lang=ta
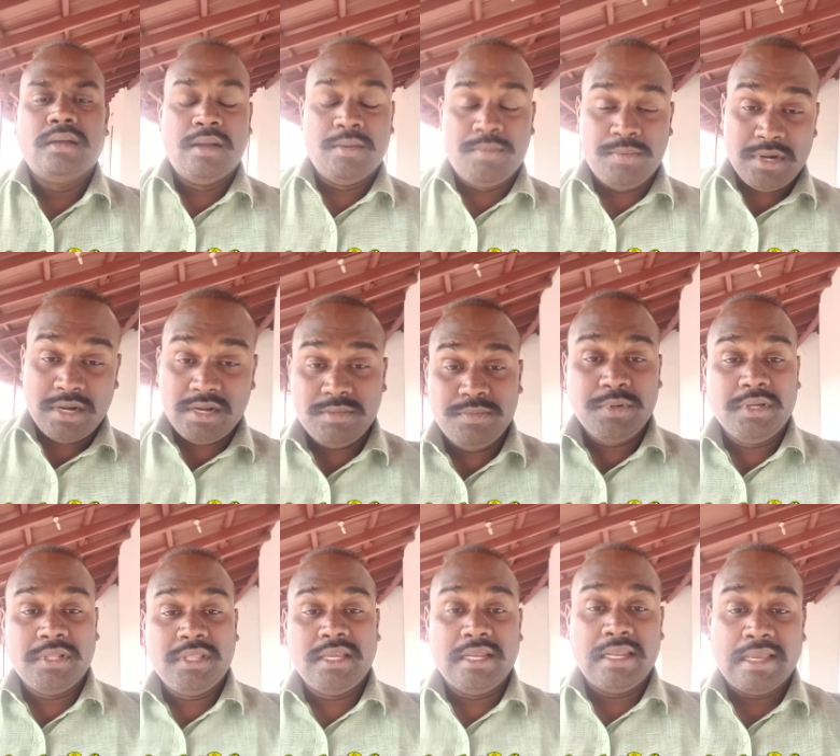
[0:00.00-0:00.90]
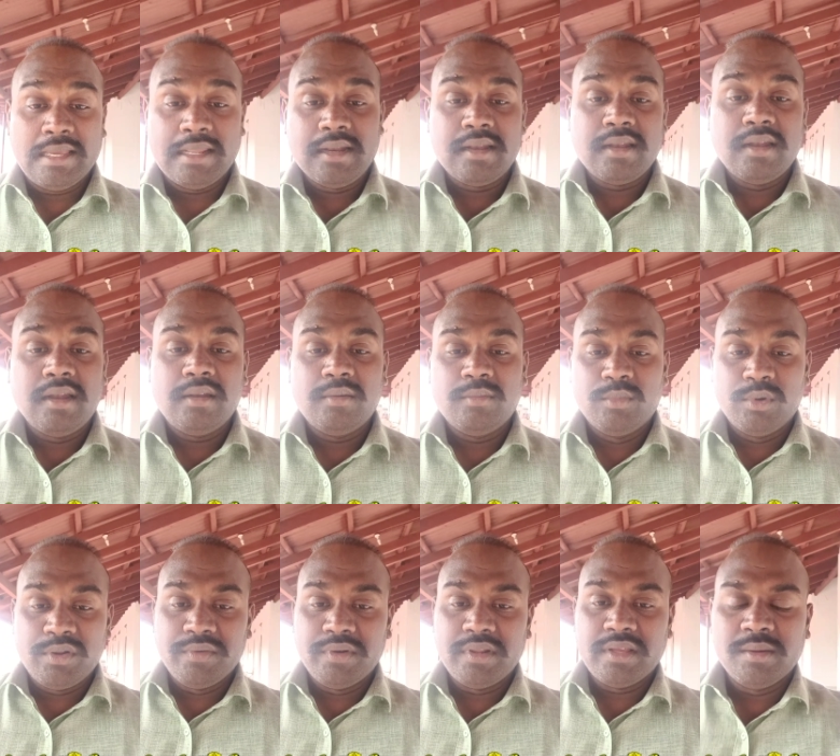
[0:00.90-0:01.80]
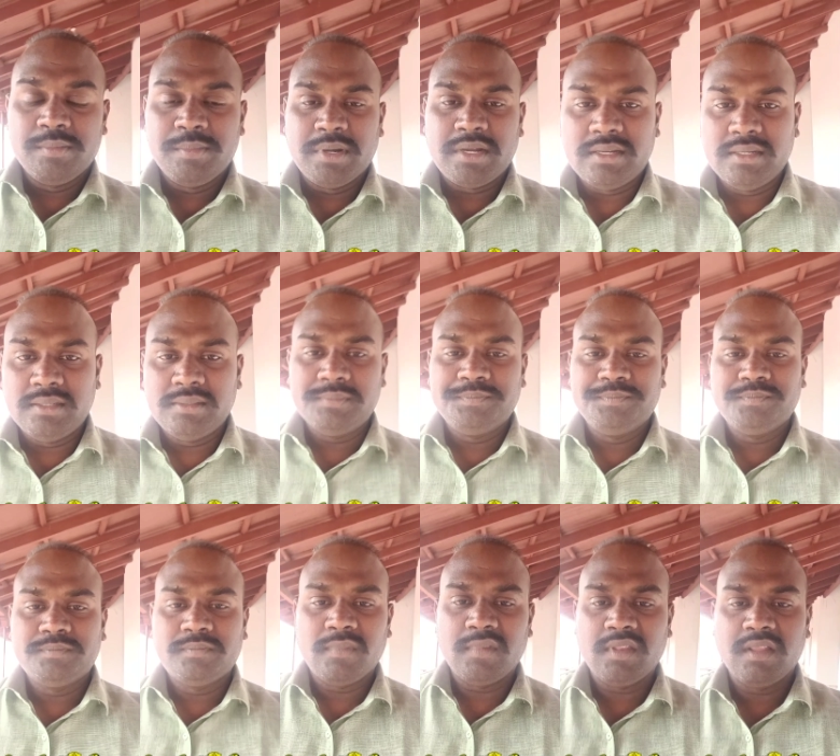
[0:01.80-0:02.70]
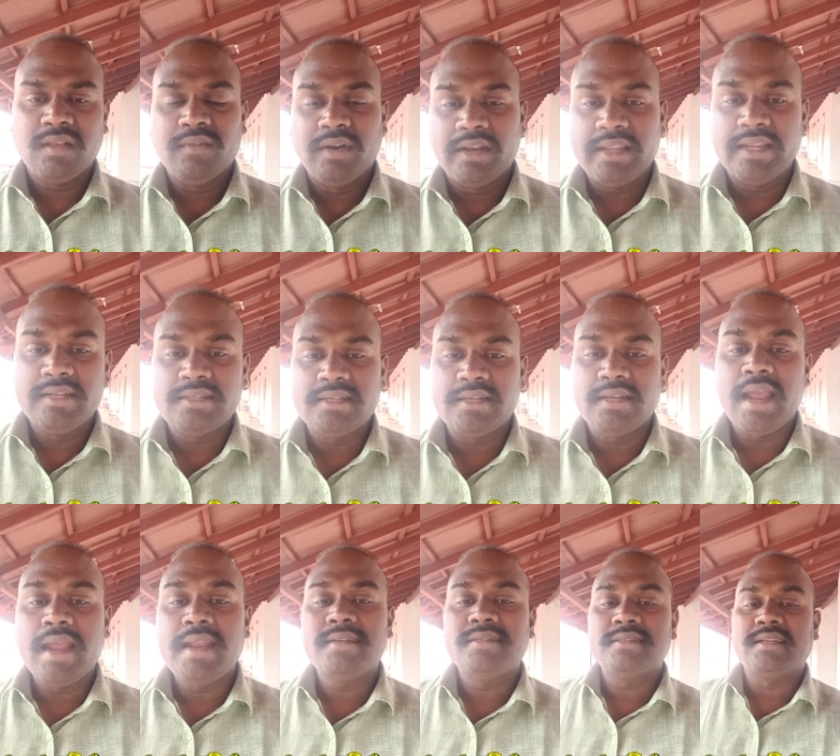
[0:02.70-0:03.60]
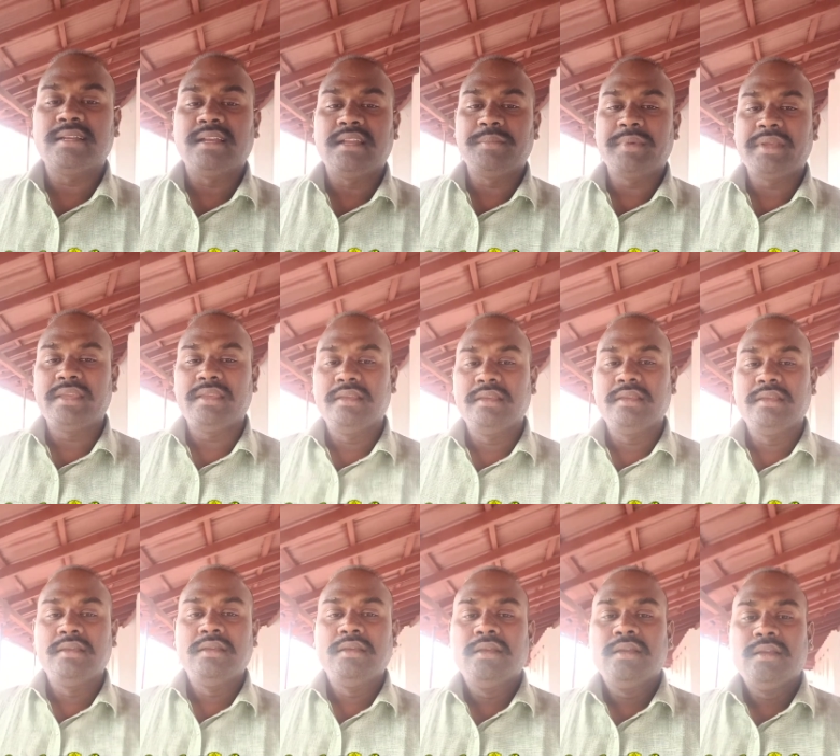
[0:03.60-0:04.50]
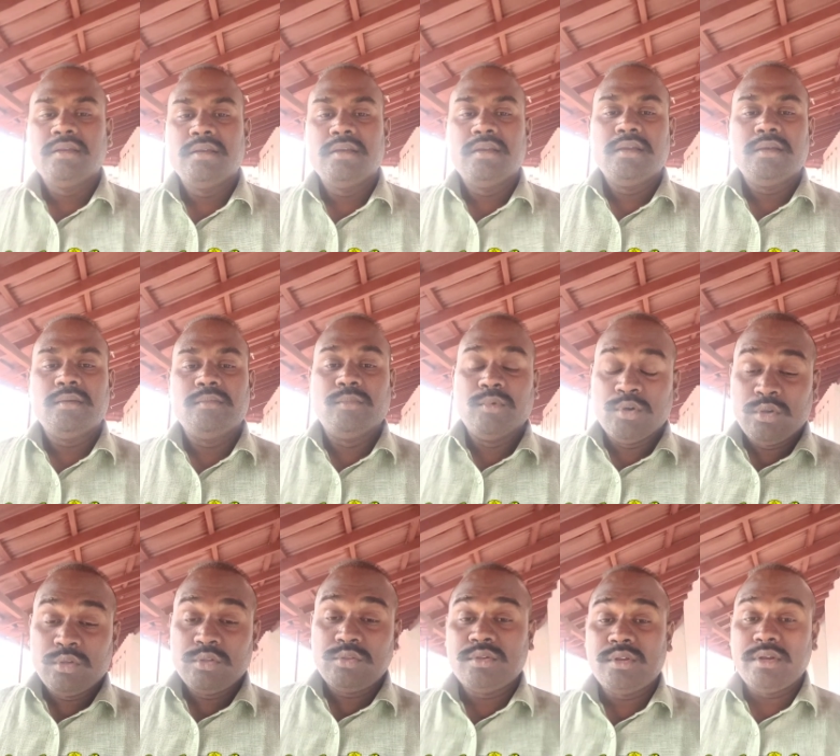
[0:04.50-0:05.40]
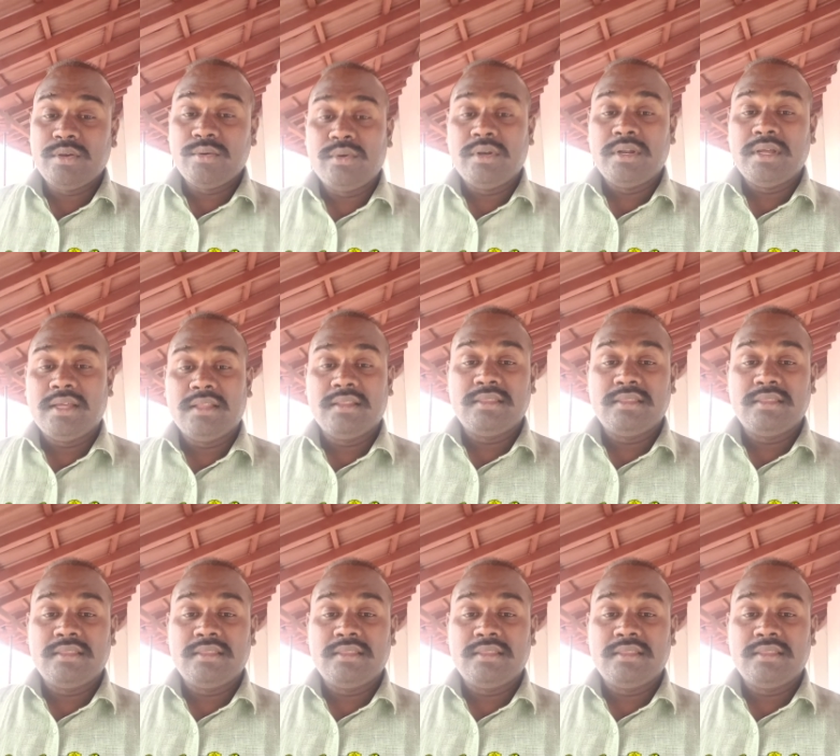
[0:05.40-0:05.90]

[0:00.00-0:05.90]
அப்பநாட்டு பகுதி இளைஞர்களால் முடிவெடுக்கப்பட்டு வருகின்ற ஞாயிற்றுக்கிழமை மூலத்தூரில் உள்ள